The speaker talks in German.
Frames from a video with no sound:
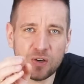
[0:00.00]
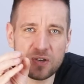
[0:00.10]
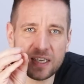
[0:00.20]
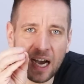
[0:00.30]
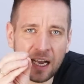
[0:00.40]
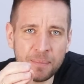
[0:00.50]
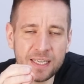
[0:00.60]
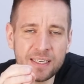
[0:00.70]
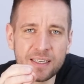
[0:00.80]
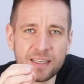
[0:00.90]
Und
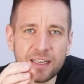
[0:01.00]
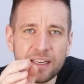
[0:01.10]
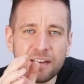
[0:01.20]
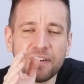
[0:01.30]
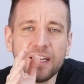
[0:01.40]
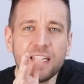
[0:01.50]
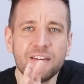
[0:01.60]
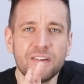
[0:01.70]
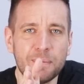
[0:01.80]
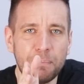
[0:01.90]
damit
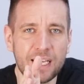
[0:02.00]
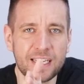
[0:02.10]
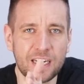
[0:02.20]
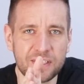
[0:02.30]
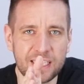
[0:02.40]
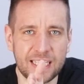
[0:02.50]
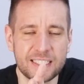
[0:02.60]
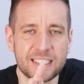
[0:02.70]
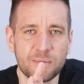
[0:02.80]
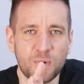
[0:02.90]
verlieren wir den Blick auf den
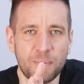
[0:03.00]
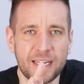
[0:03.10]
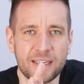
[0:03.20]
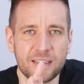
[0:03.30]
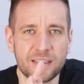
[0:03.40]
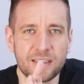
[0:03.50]
jetzigen Moment.